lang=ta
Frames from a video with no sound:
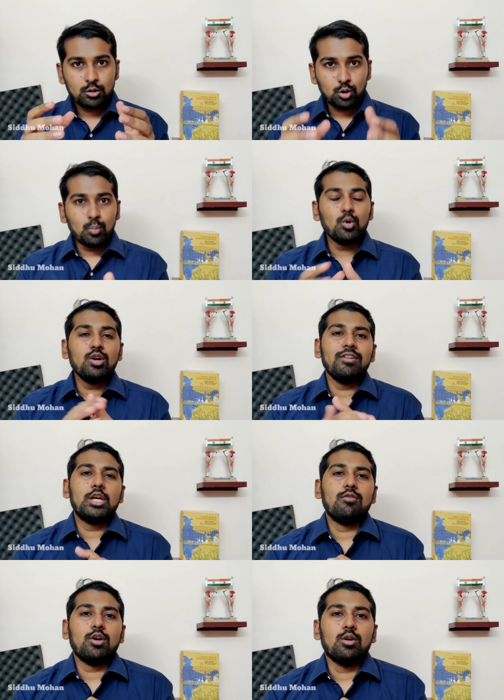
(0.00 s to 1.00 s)
ஸோ முழு
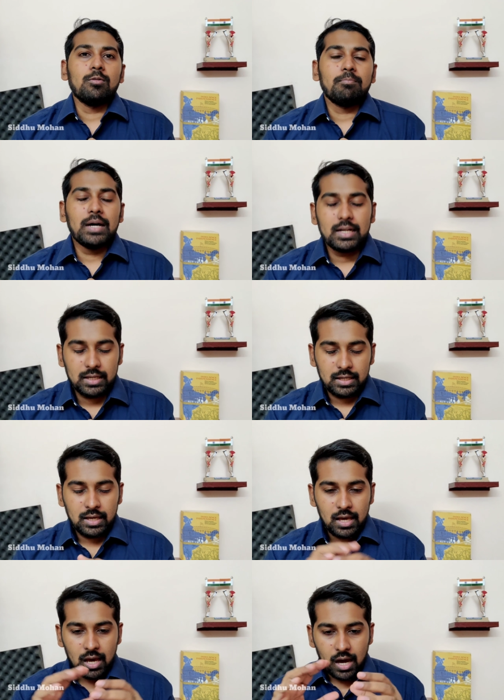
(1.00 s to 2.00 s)
வீடியோவையும் பாருங்கள்
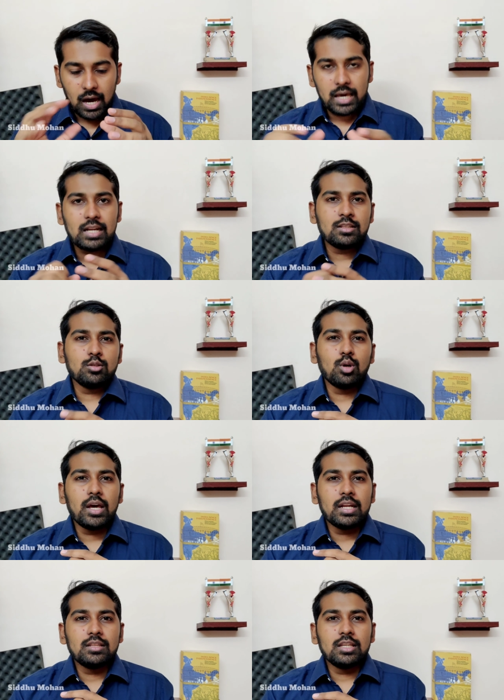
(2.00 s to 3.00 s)
ஆயிரத்தி
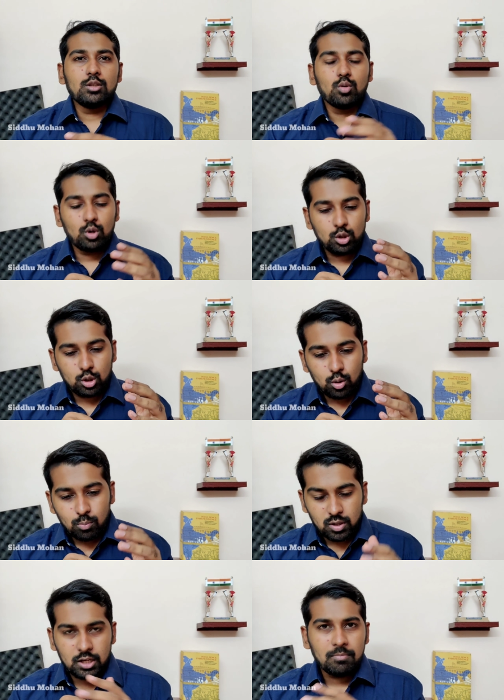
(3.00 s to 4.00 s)
தொள்ளாயிரத்தி தொண்ணூற்றி
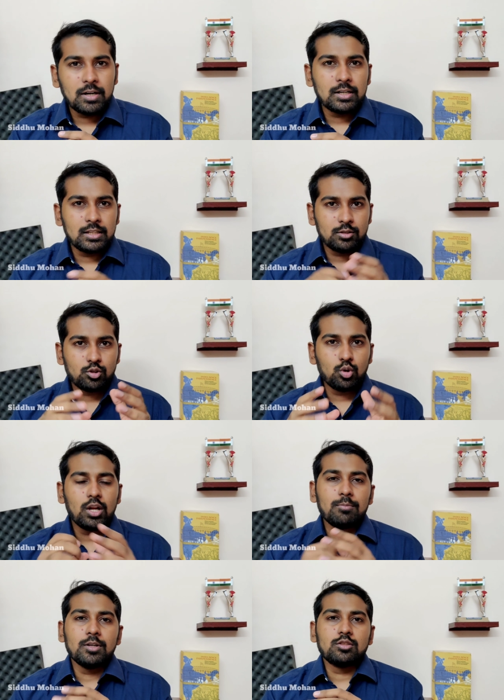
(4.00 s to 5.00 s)
ஒன்பதாம் ஆண்டு
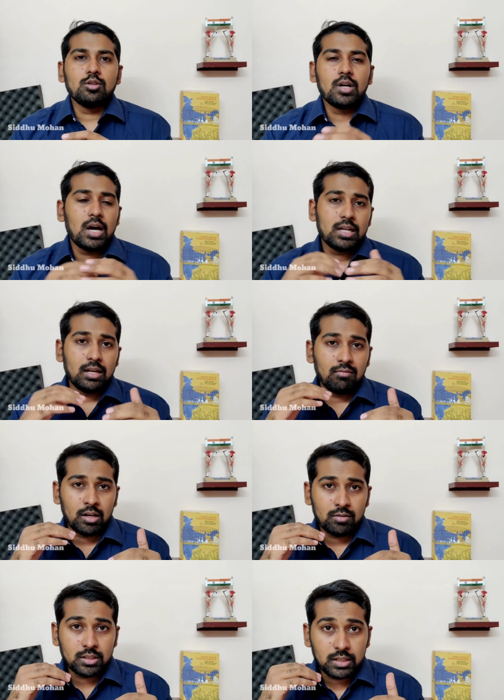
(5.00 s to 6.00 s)
ஜூலை மாதம் கார்கில்
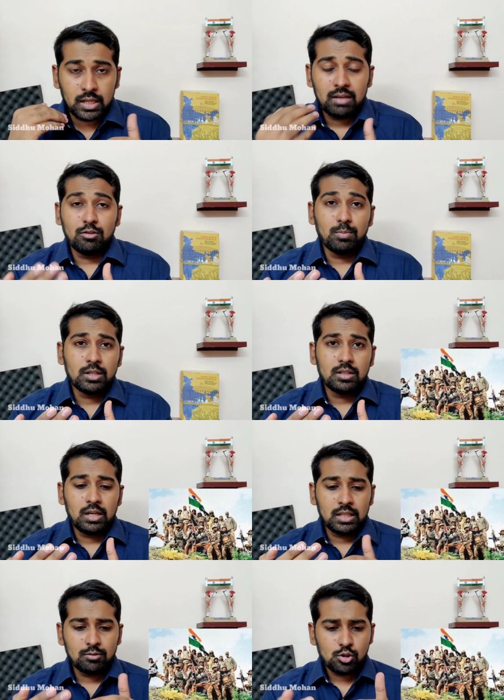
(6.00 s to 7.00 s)
வார் வந்து நிறைவு பெறுது
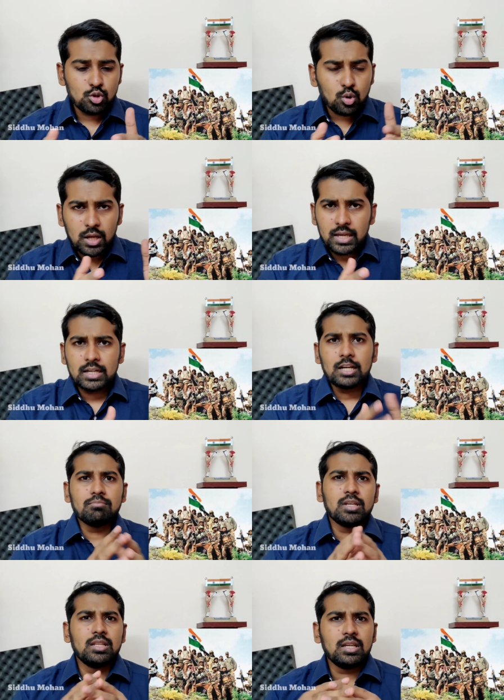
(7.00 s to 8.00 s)
அதாவது ஜூலை
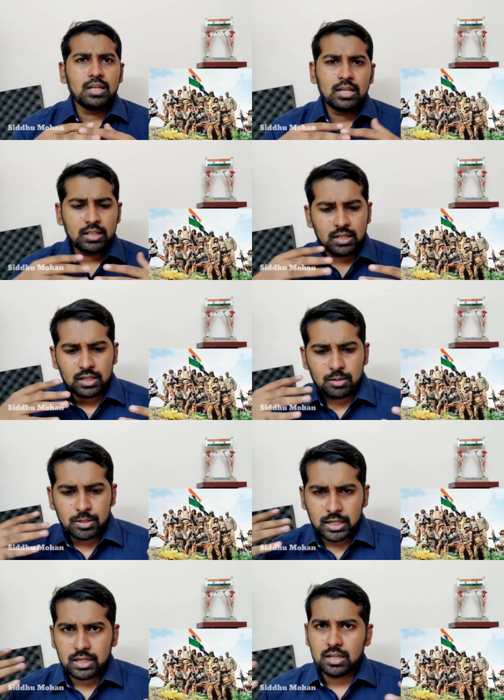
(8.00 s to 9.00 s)
எட்டாம் தேதி கிட்டத்தட்ட
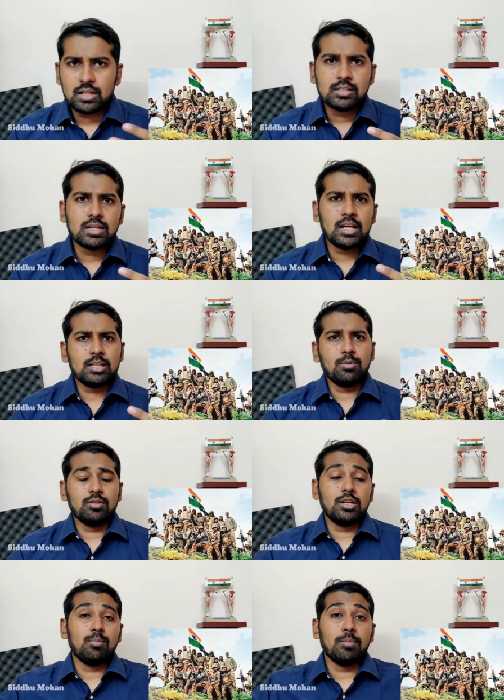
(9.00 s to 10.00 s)
நம்ம டைகர் ஹில்ஸ் எல்லாத்தையுமே
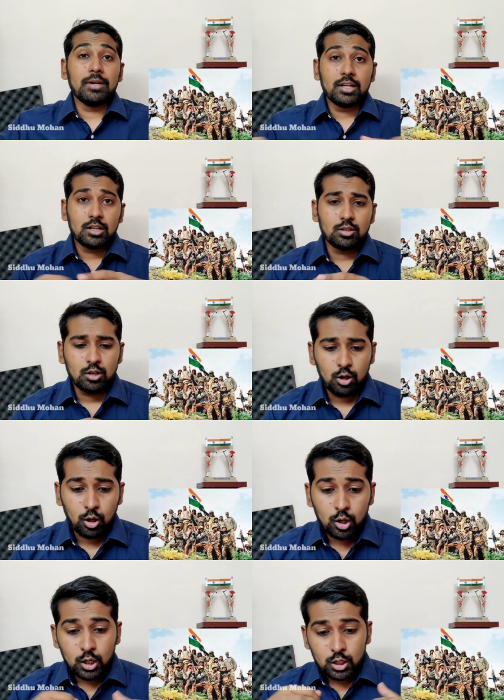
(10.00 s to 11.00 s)
வந்துட்டு நம்ம மீட் எடுத்துடுறோம்